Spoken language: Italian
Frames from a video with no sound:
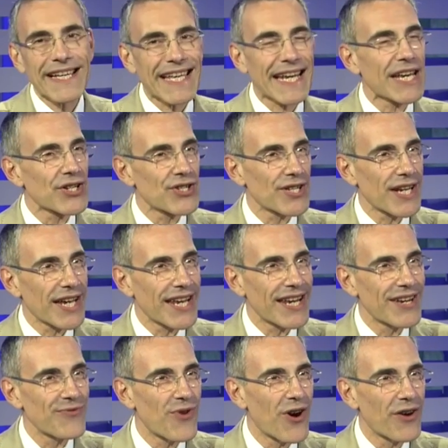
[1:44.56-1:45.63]
far
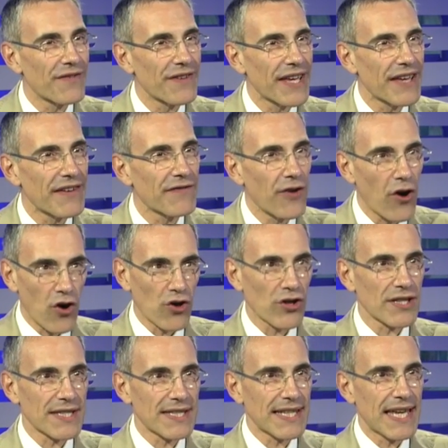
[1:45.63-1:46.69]
crescere nuove
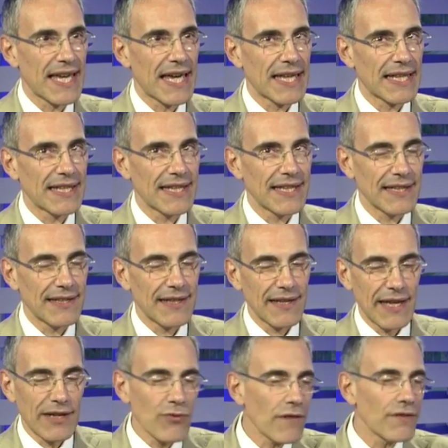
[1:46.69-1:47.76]
forze, di,
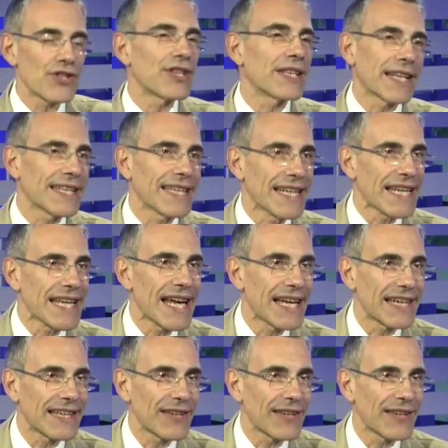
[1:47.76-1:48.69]
eh, nuovi cittadini